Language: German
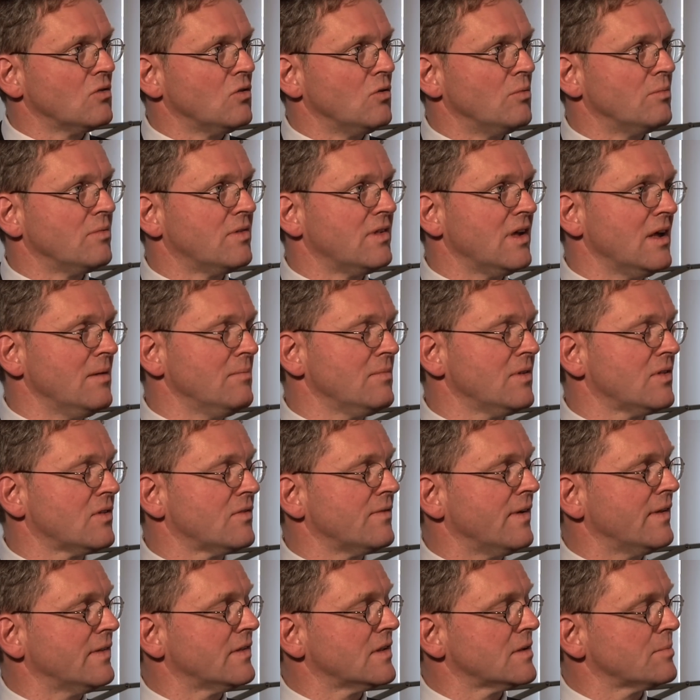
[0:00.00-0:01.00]
um 10 bis
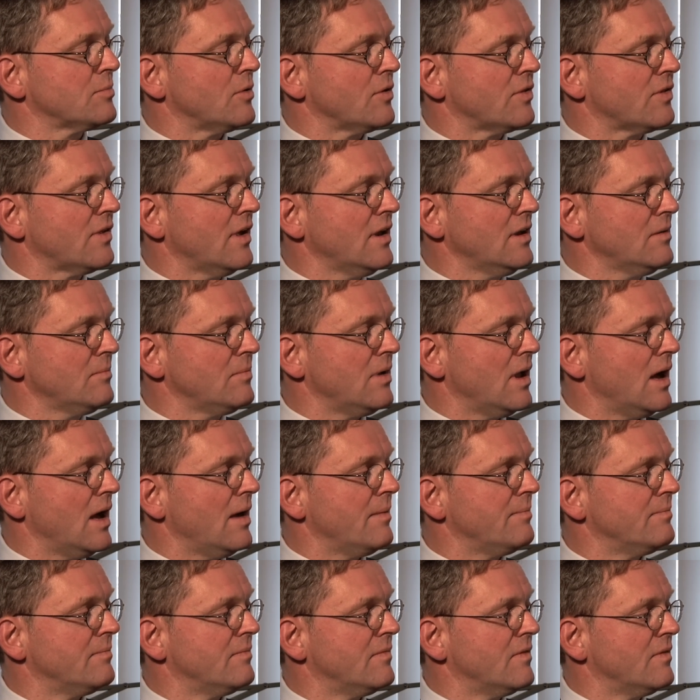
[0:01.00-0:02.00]
20 Prozent
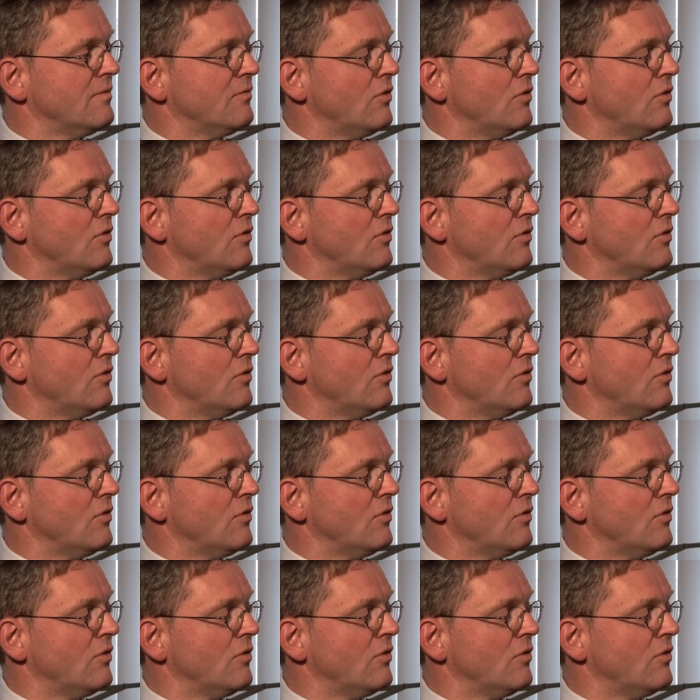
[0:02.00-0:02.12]
bleiben